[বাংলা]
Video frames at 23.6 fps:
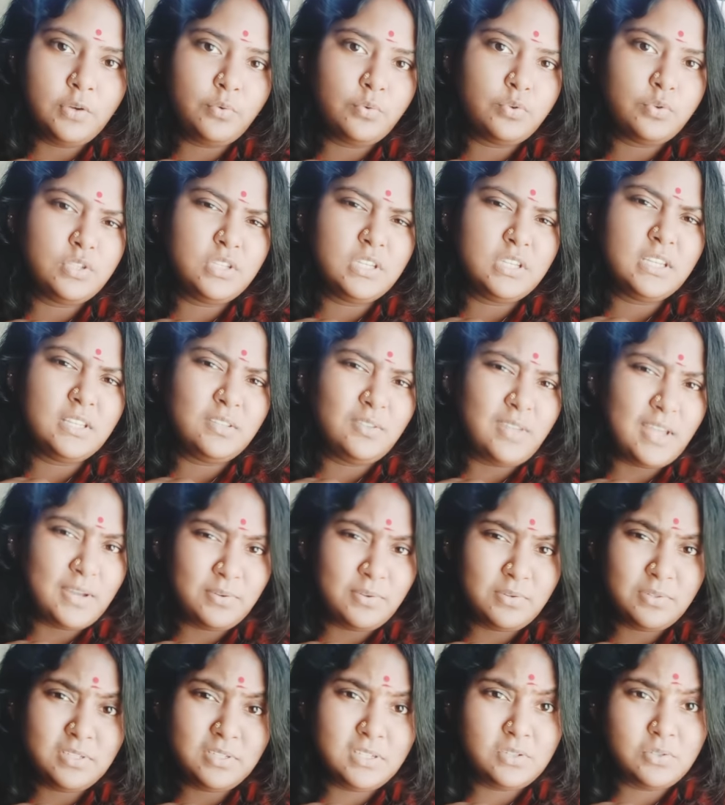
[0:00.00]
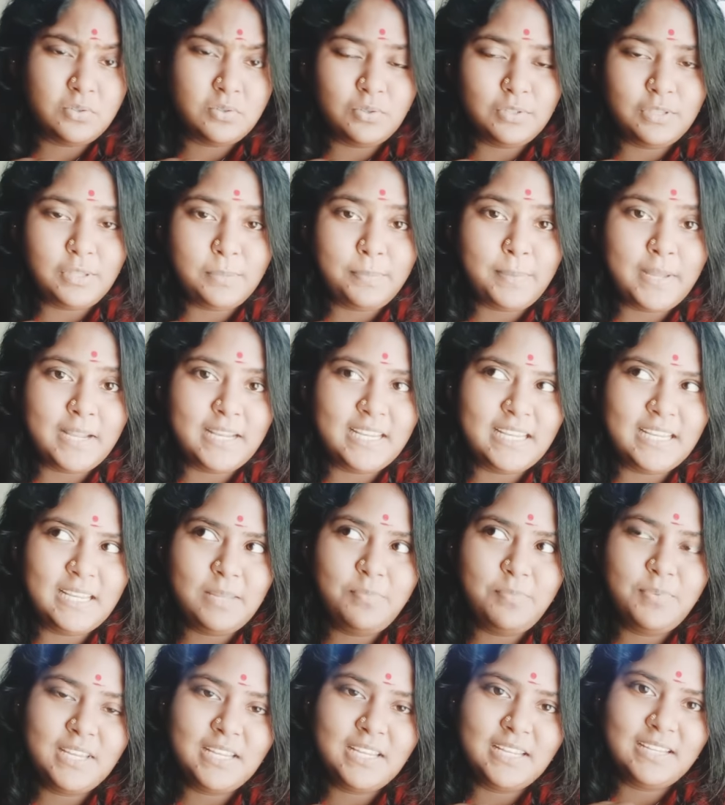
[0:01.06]
করছি কিন্তু এখনও শেষ করতে পারিনি
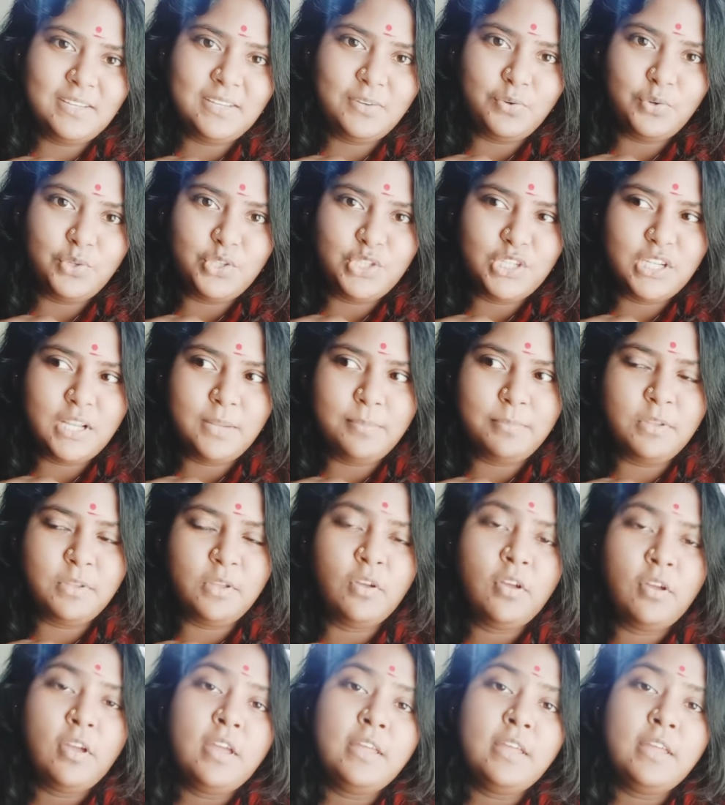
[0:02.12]
বিরিয়ানি করছিলাম তো